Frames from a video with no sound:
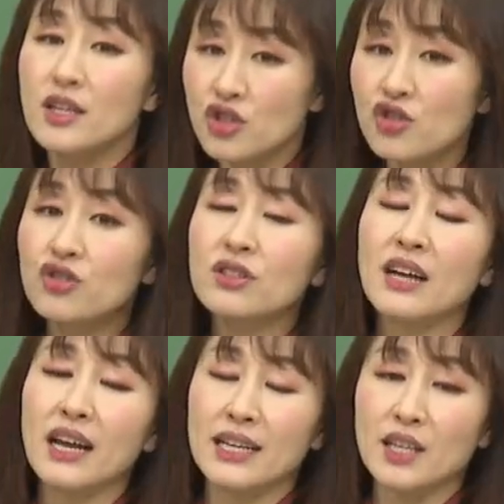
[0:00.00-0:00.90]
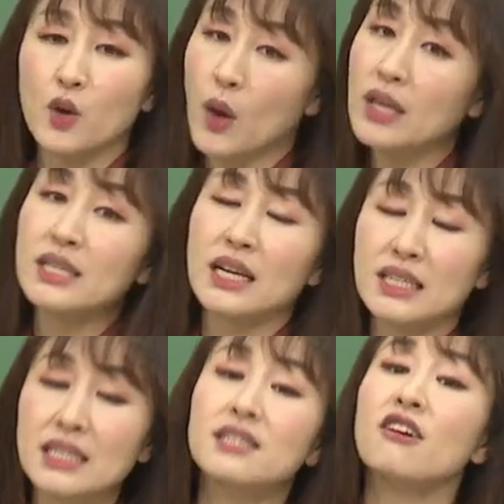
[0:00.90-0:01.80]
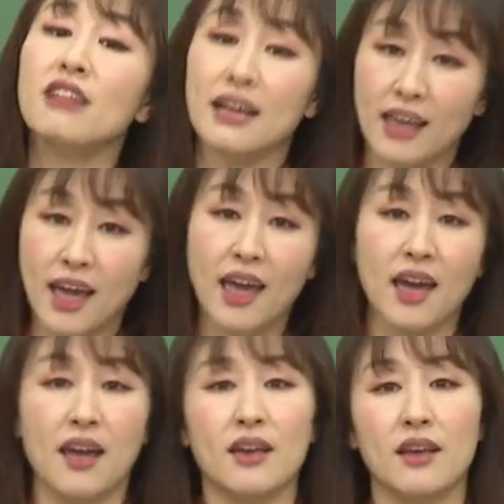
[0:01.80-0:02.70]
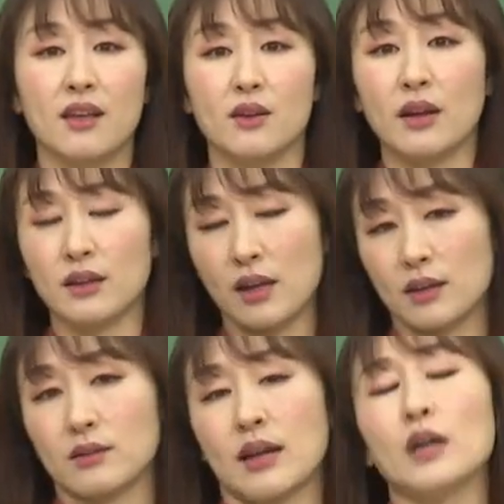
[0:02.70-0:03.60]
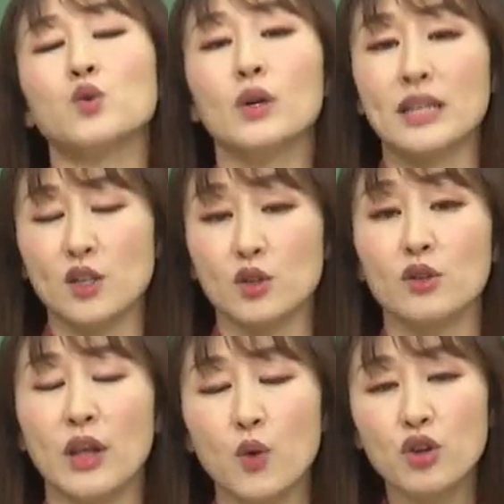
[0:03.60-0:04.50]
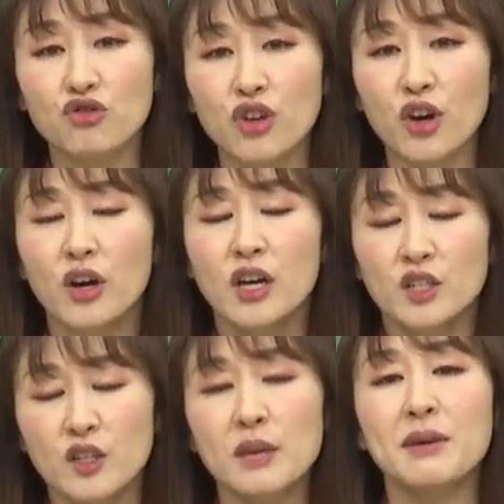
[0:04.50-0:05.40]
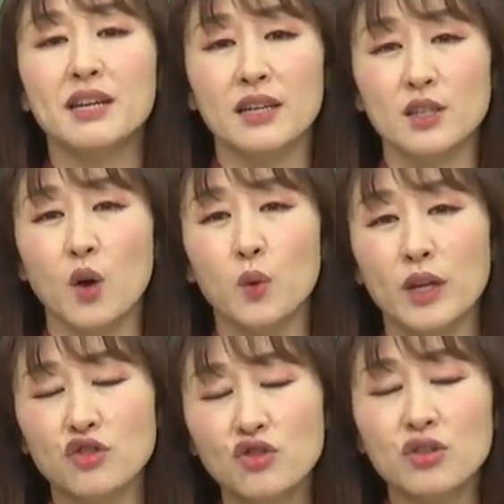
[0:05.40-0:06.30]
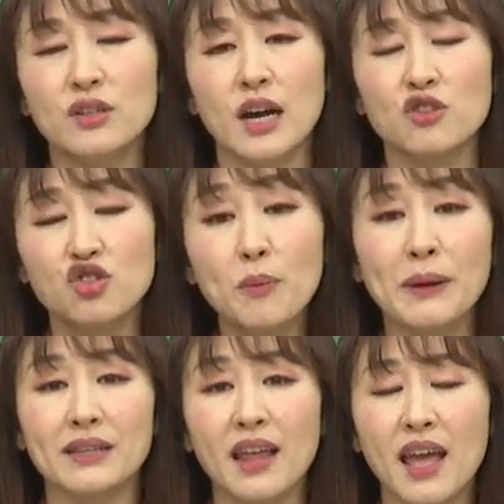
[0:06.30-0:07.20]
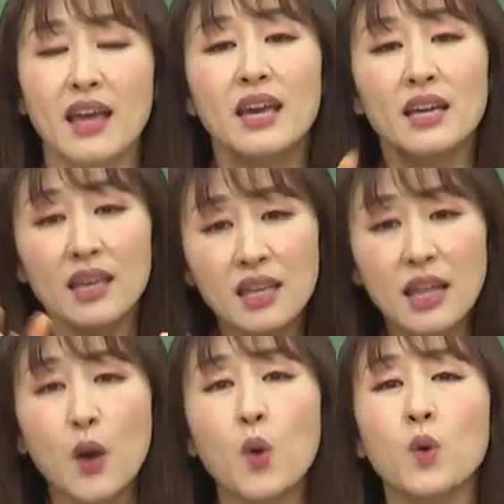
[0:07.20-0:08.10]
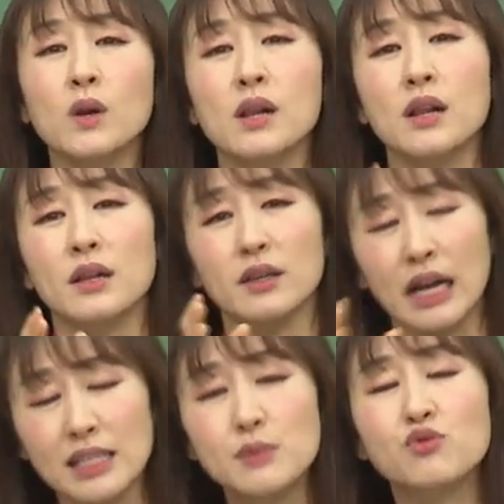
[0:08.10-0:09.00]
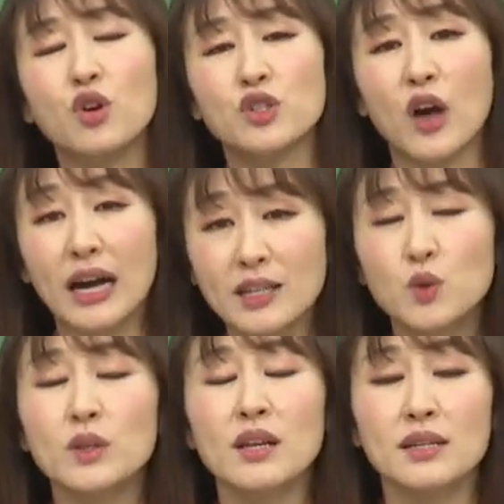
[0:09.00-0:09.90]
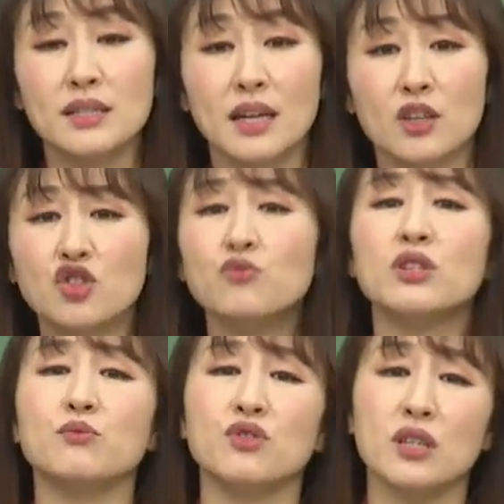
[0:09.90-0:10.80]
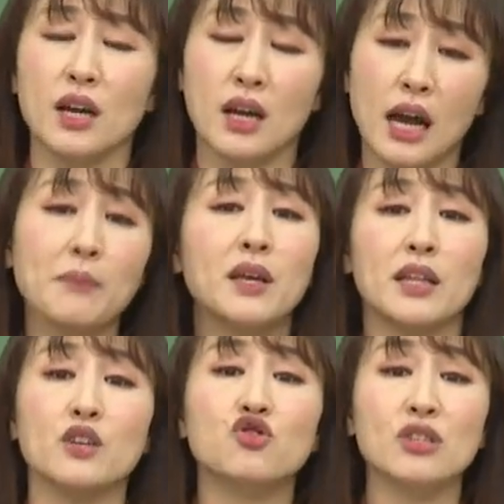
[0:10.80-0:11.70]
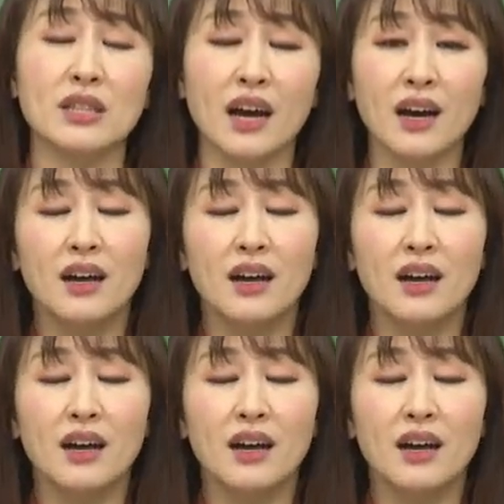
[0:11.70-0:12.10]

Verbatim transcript: 수능 특강에서 굉장히 신선하게 예, 이렇게 강조가 됐었던 내용이고요. 선생님이 그래서 올해 수능 특강 수업할 때 이 내용을 같이 묶어서 아리스토텔레스랑 충분히 문제 함께 낼 수 있다.